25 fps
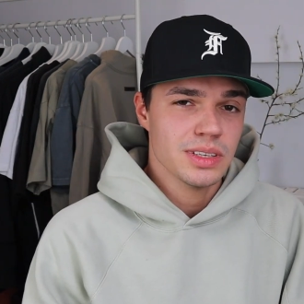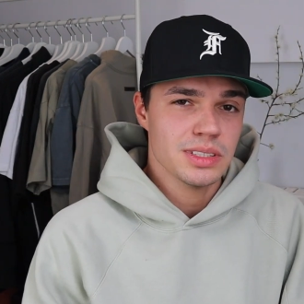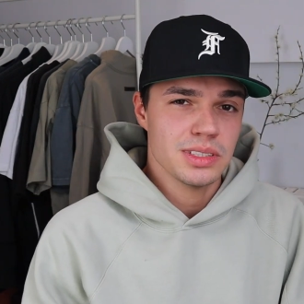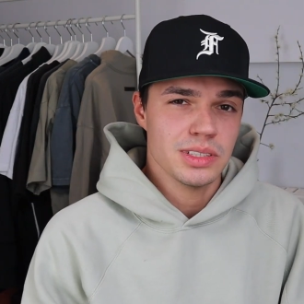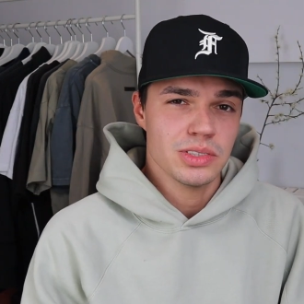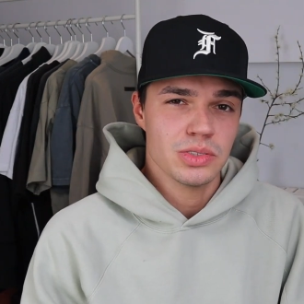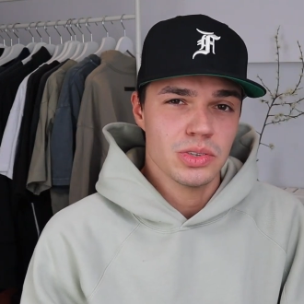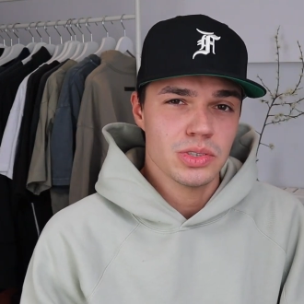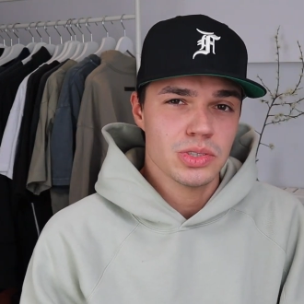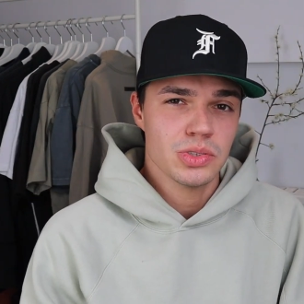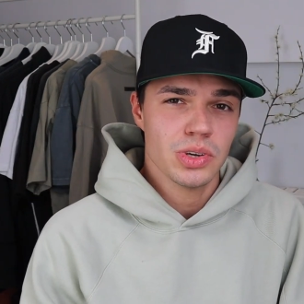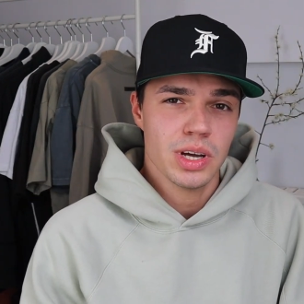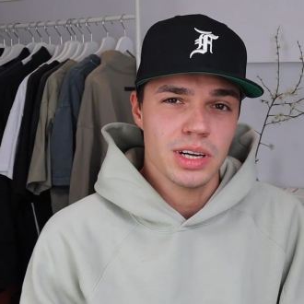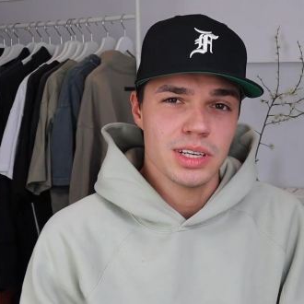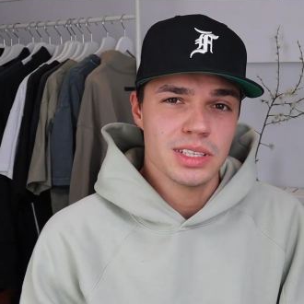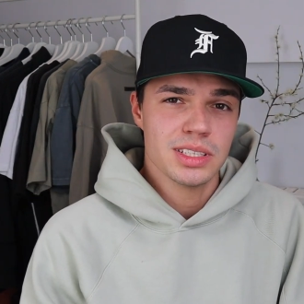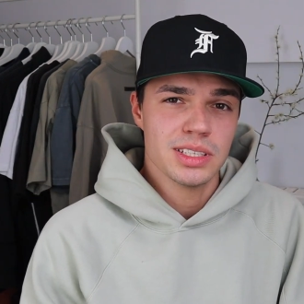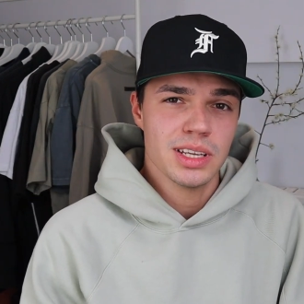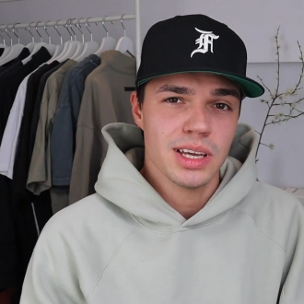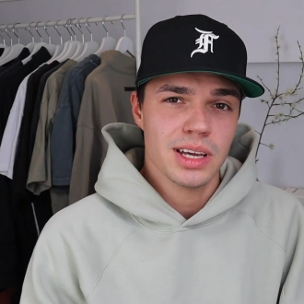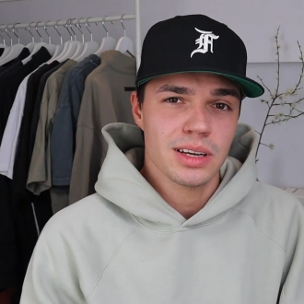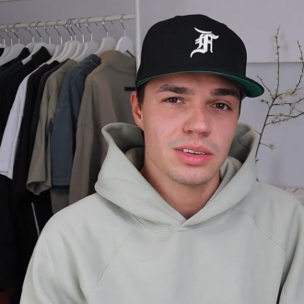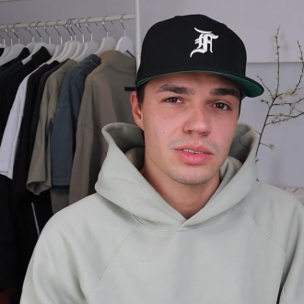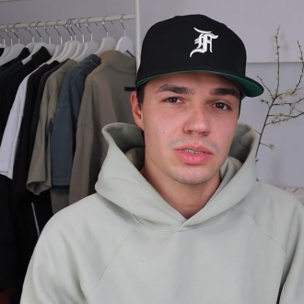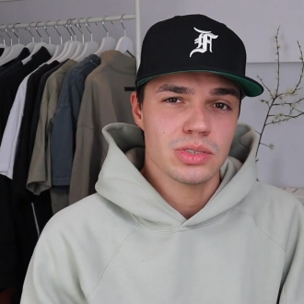was ich sonst noch alles
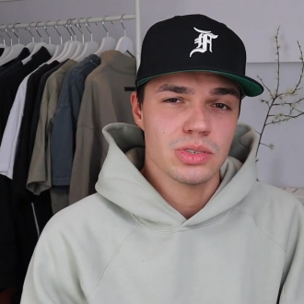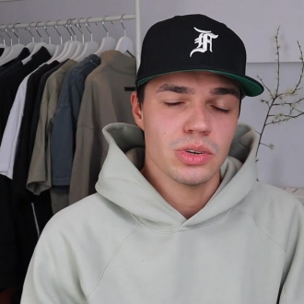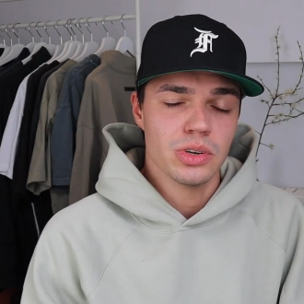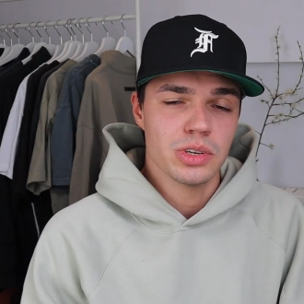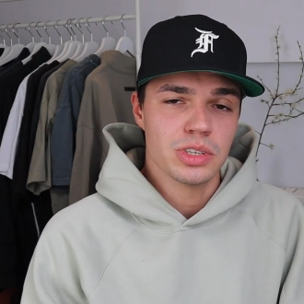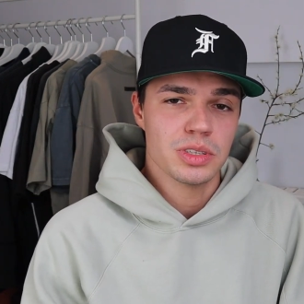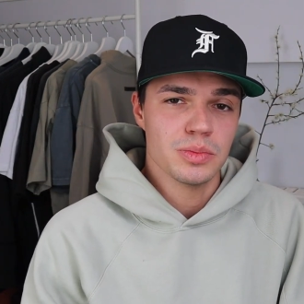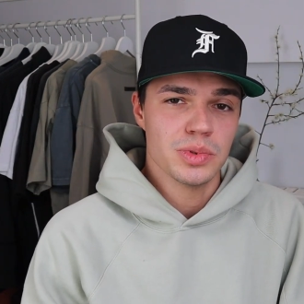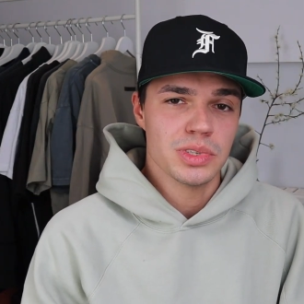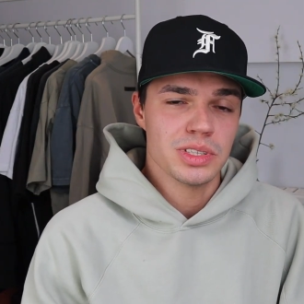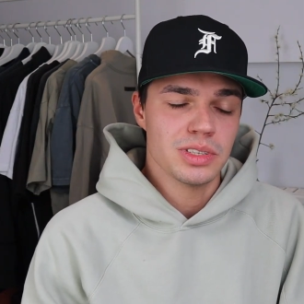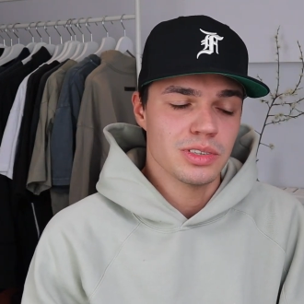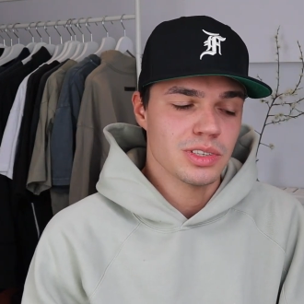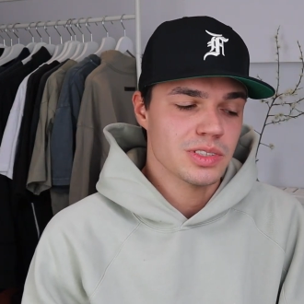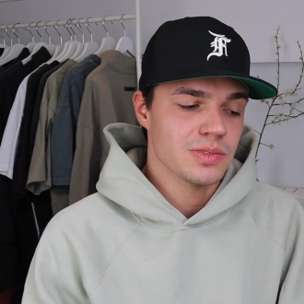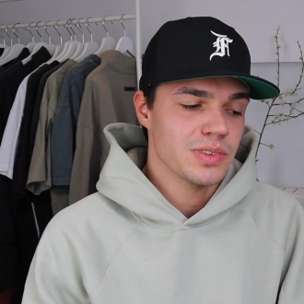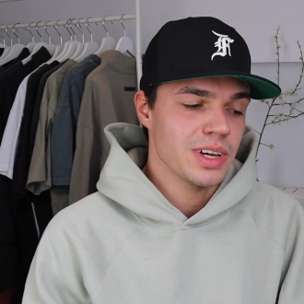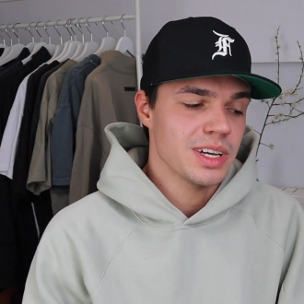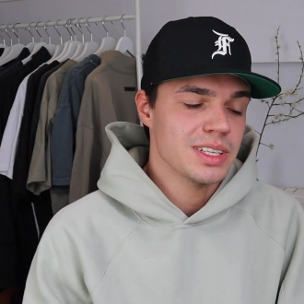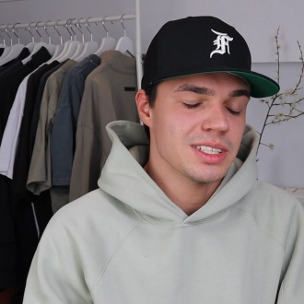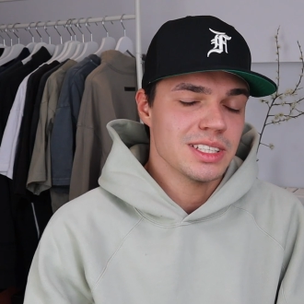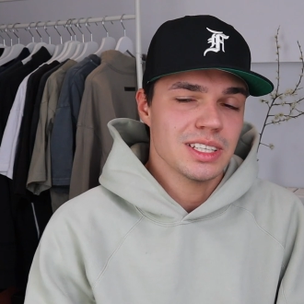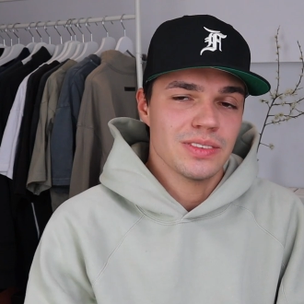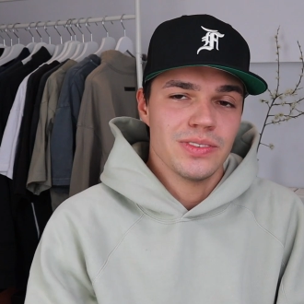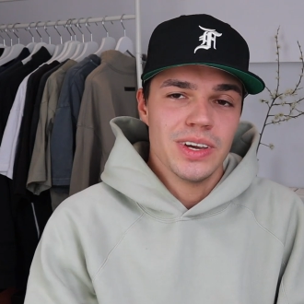sagen sollte,
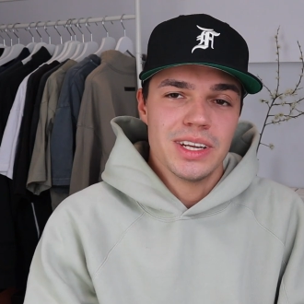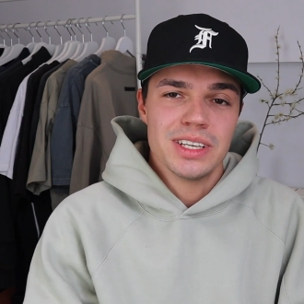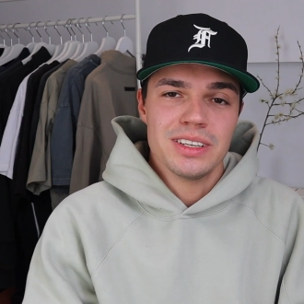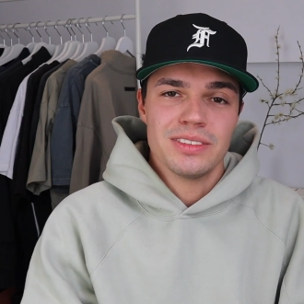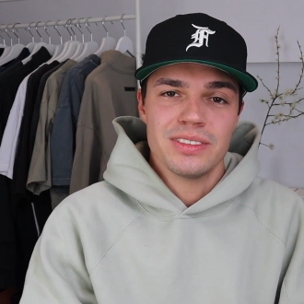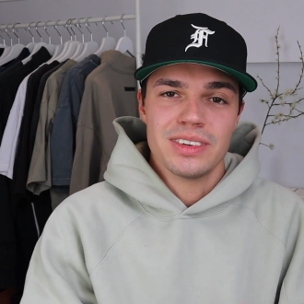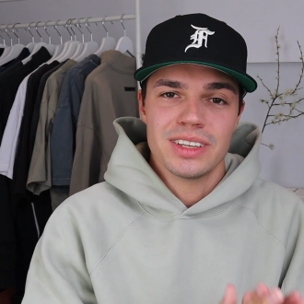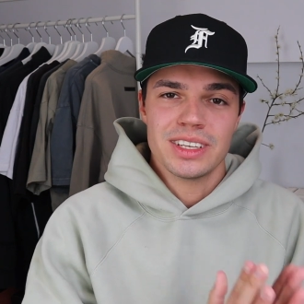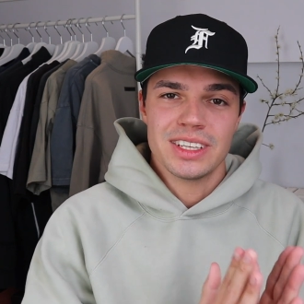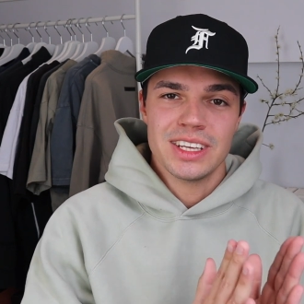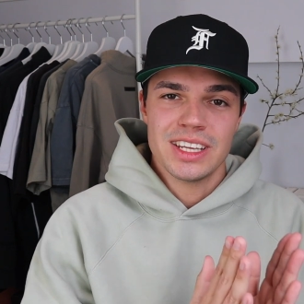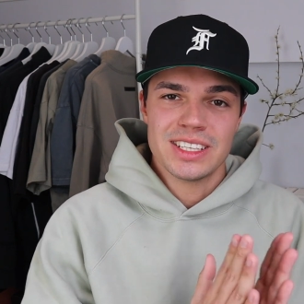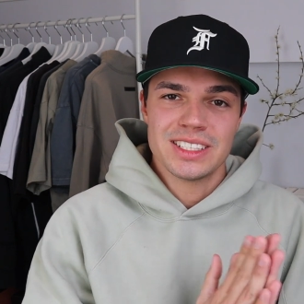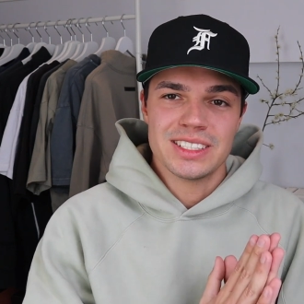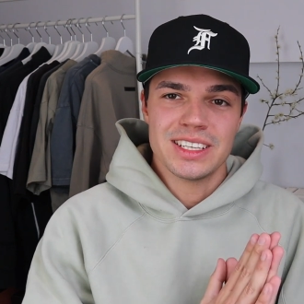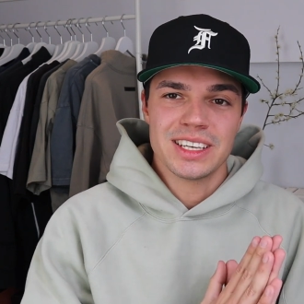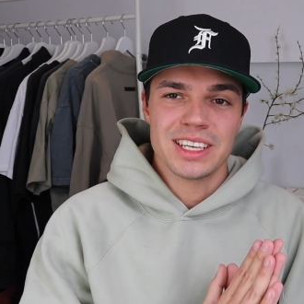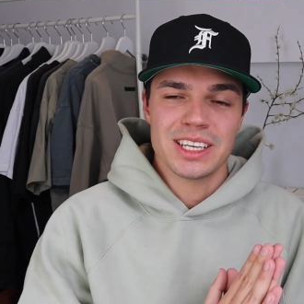beziehungsweise ich werde jetzt,